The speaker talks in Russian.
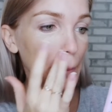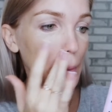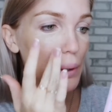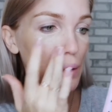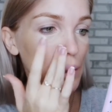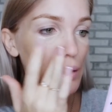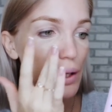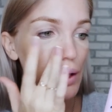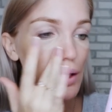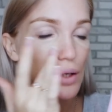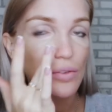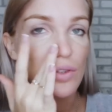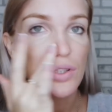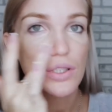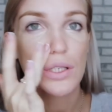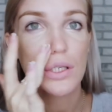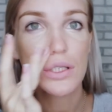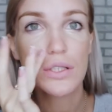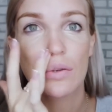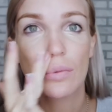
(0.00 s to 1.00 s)
тонального
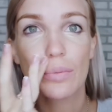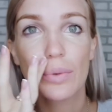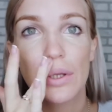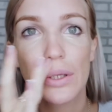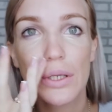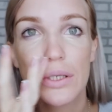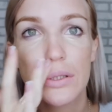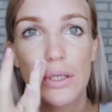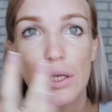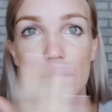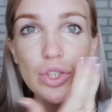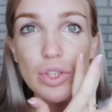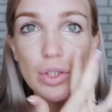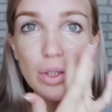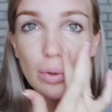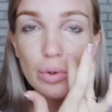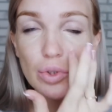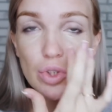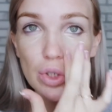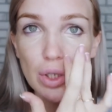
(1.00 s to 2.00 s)
средства
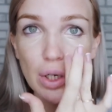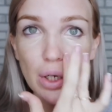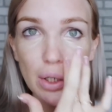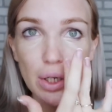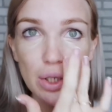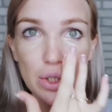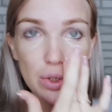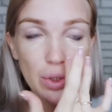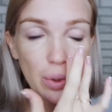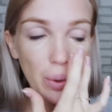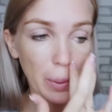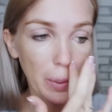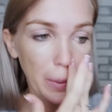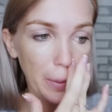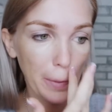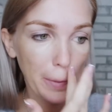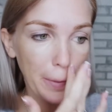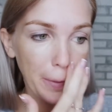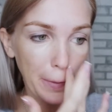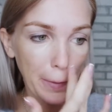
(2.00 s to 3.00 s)
предназначена очень хорошо.
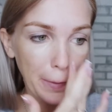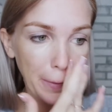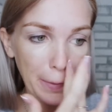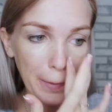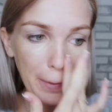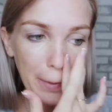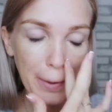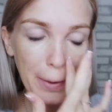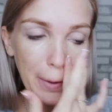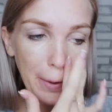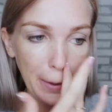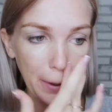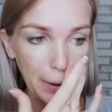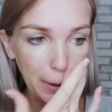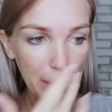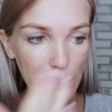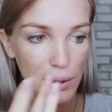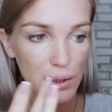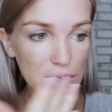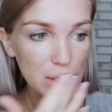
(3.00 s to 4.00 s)

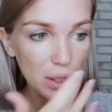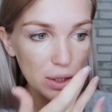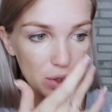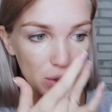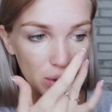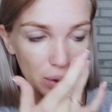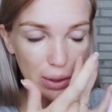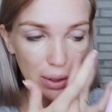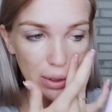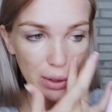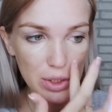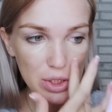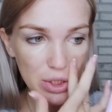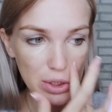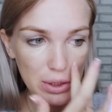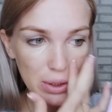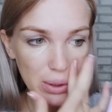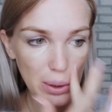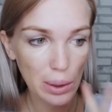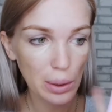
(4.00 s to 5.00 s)
Зай, что ты
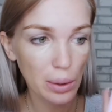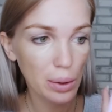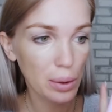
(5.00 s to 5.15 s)
кричишь?